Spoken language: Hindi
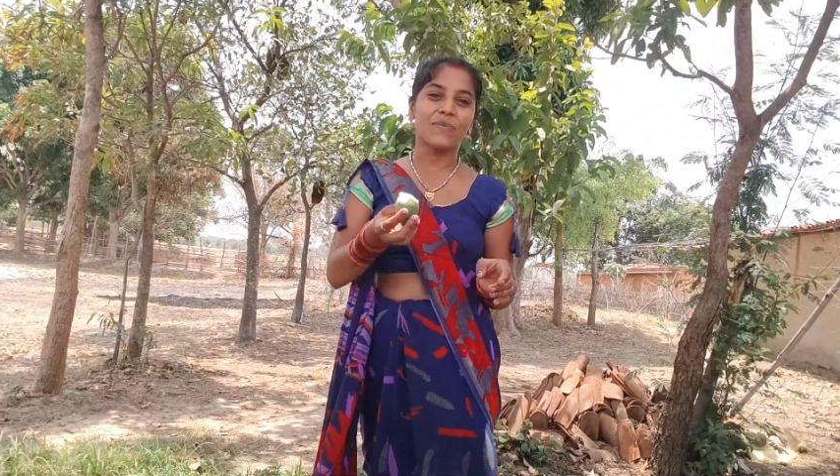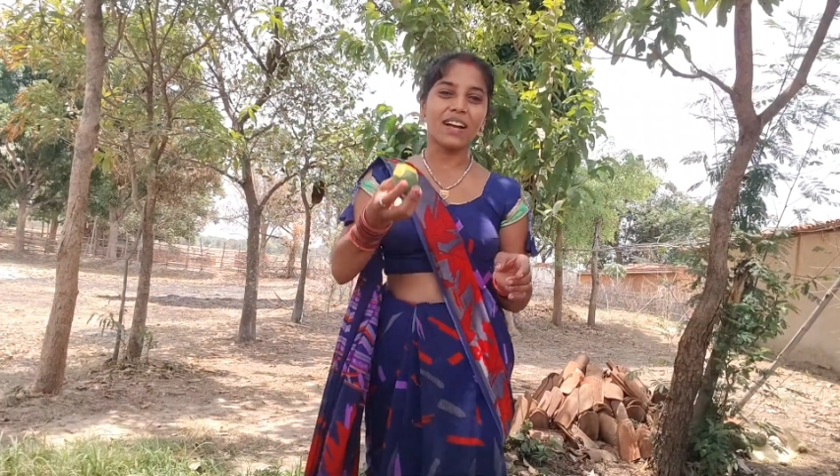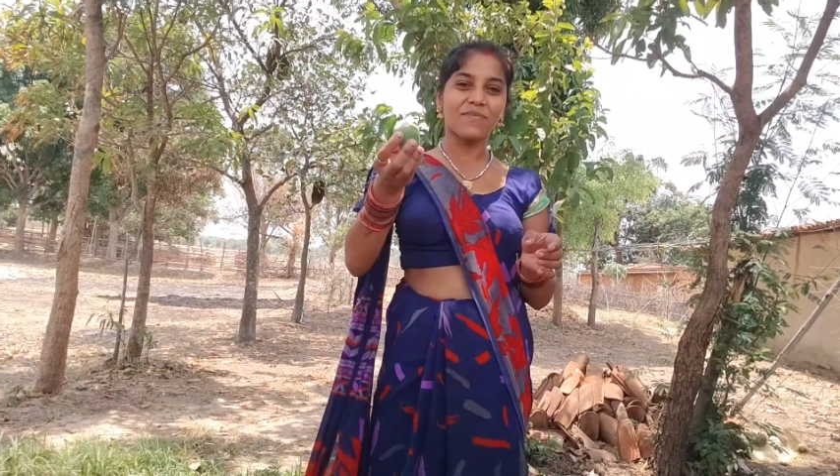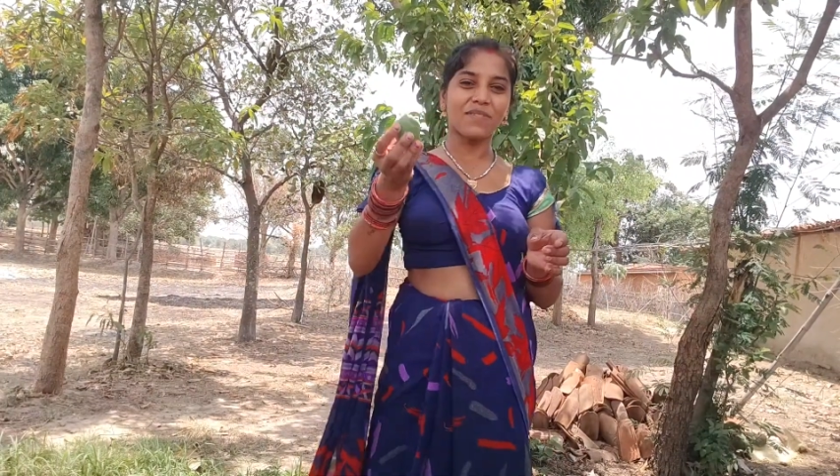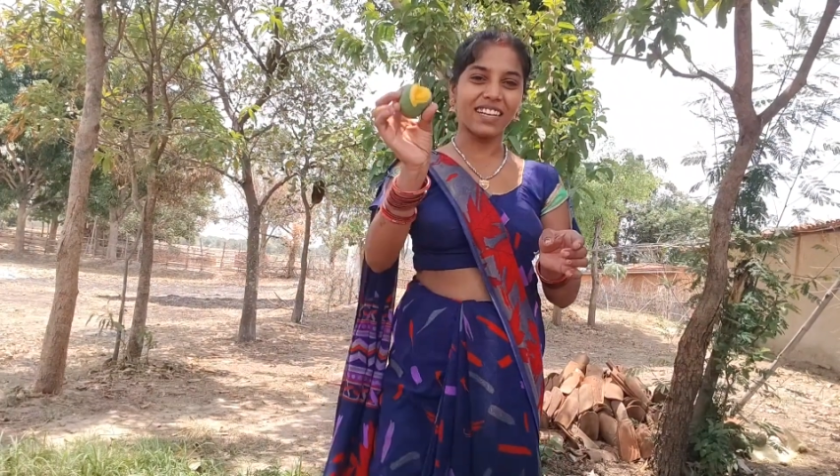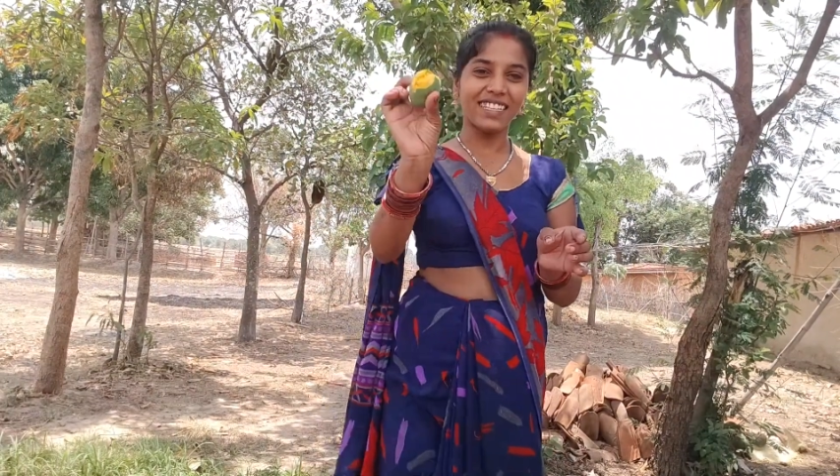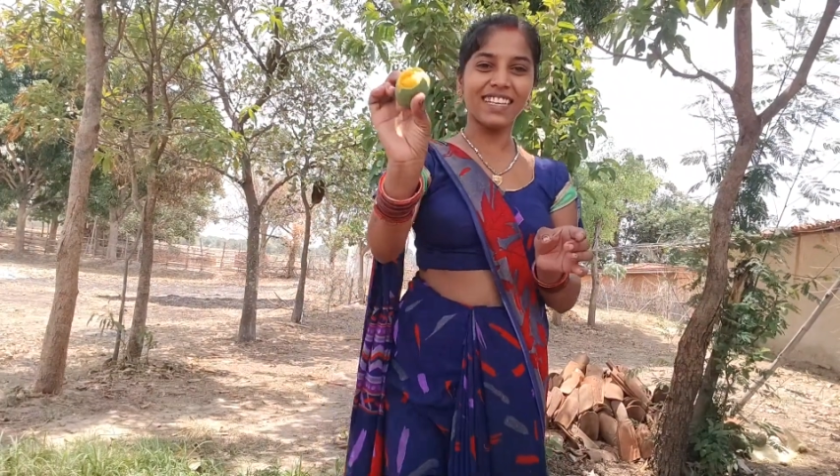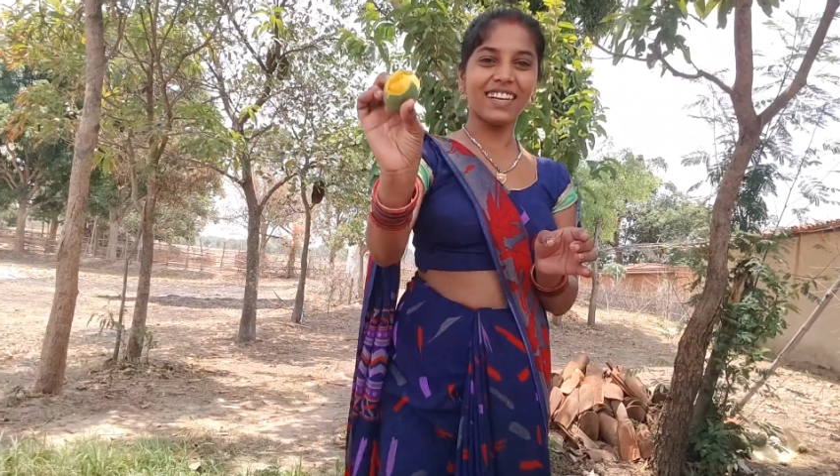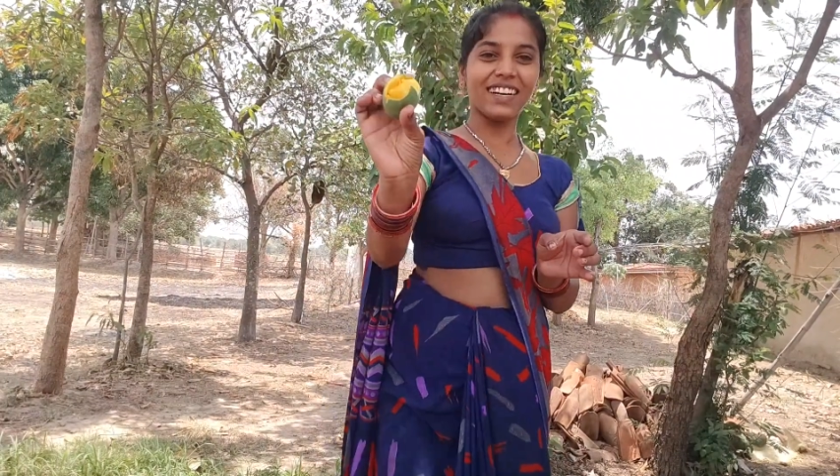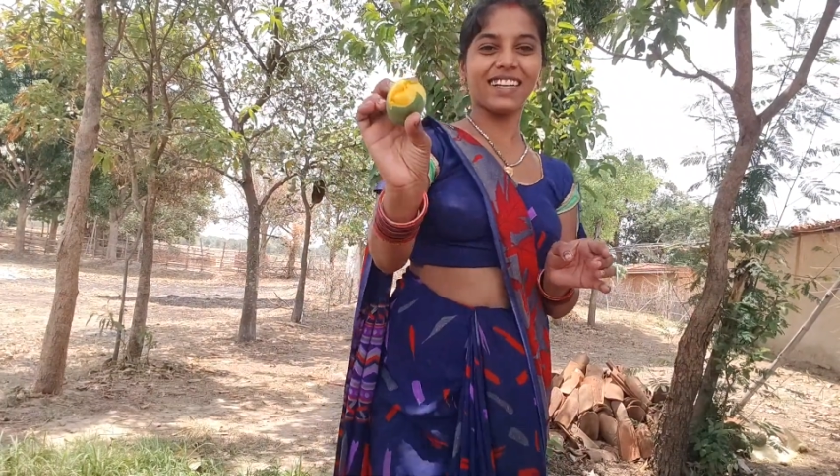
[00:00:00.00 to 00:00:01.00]
का काम खानी
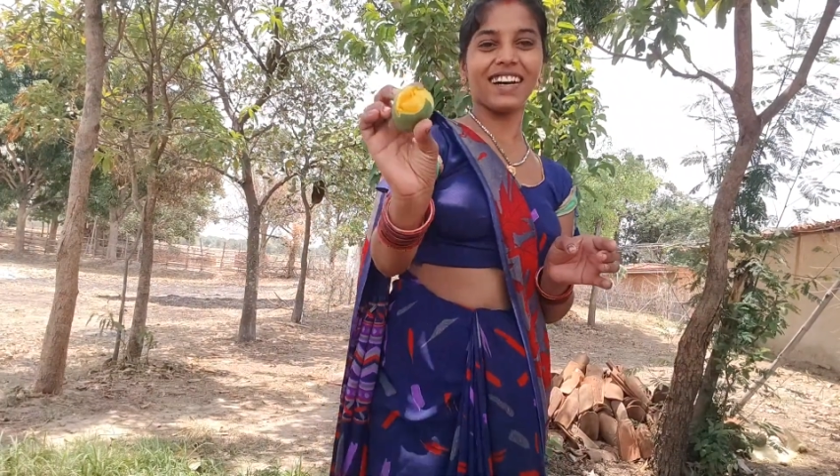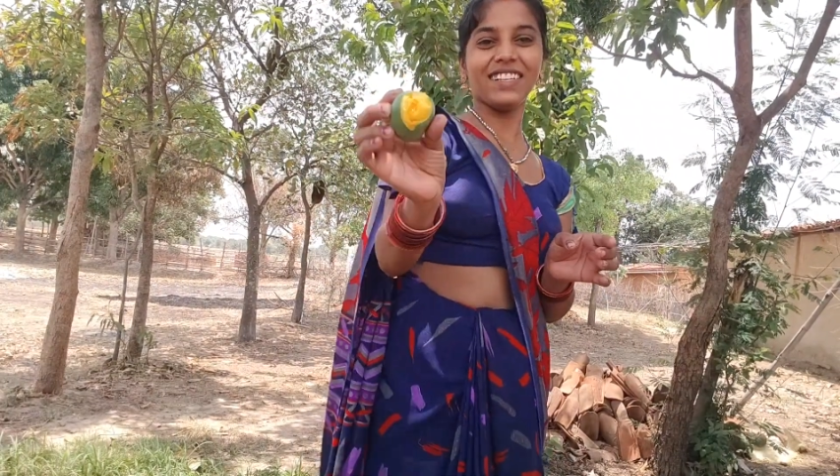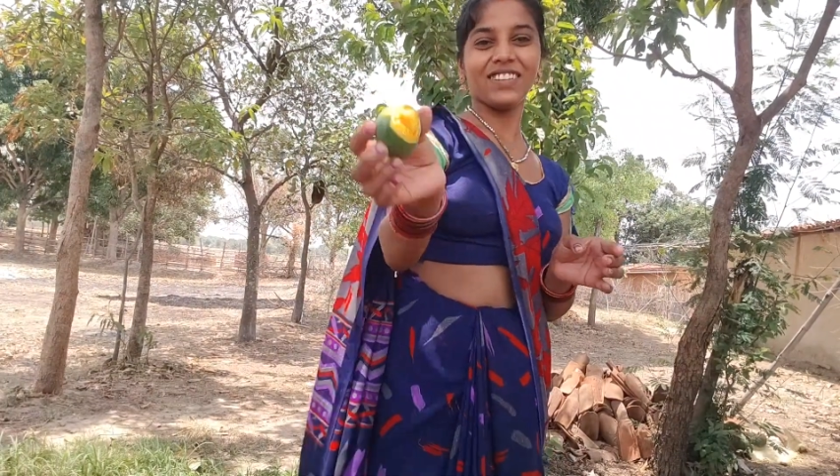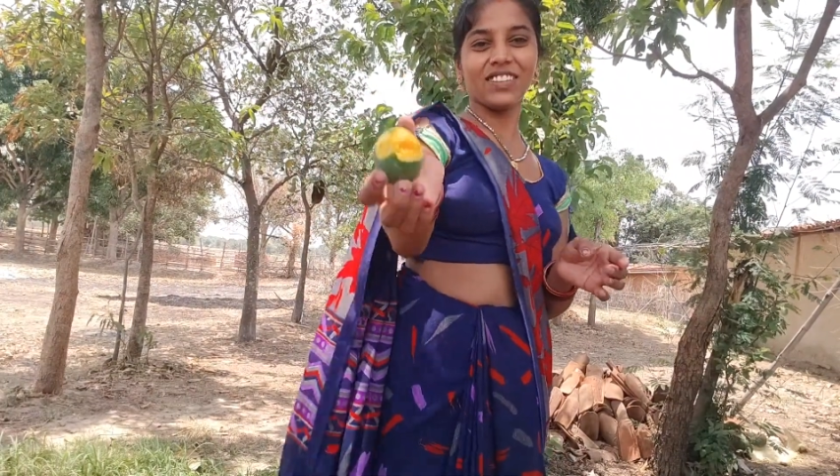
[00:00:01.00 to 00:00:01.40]
है खानी है